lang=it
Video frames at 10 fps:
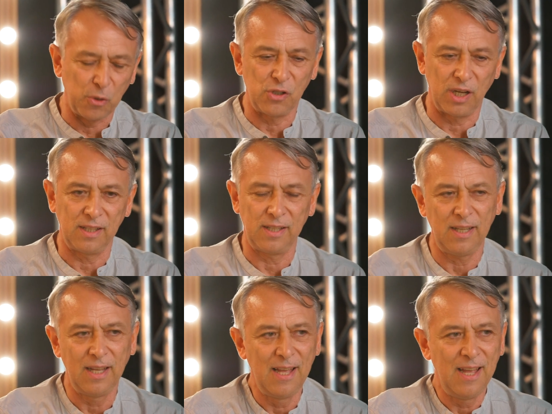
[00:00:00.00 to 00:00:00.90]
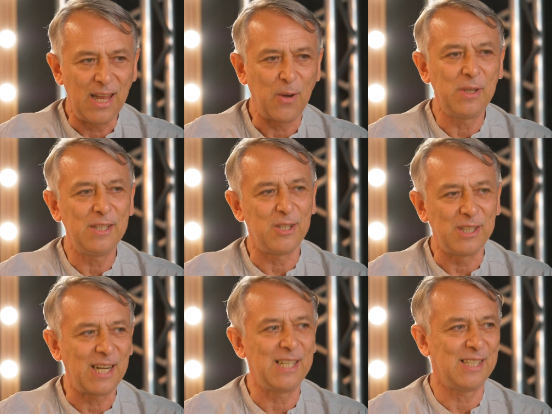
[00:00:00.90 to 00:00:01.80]
oggetti e quindi ci
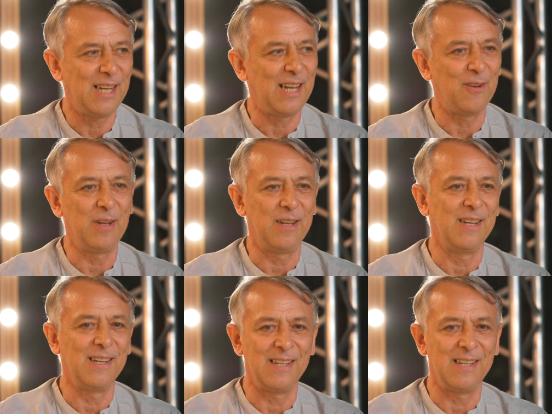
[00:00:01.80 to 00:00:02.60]
interessa eh,